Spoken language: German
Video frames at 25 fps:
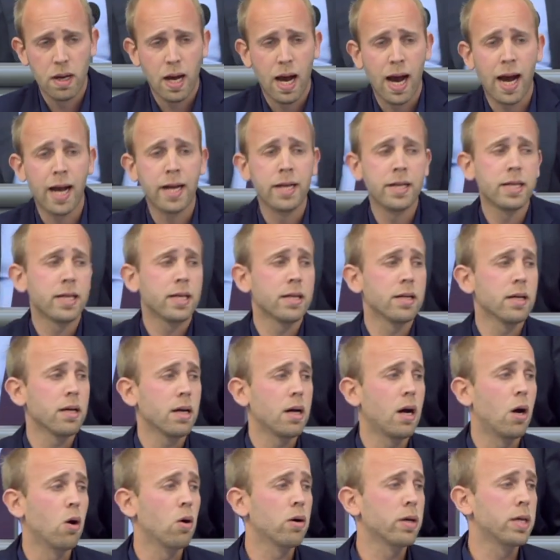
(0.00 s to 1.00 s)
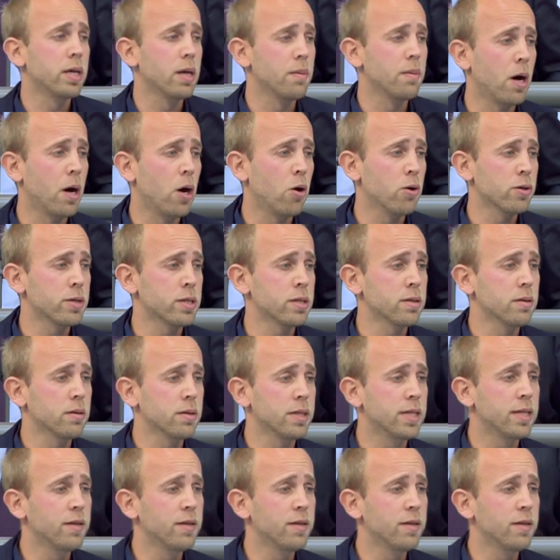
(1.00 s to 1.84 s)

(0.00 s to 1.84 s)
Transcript: einige, auch Hause,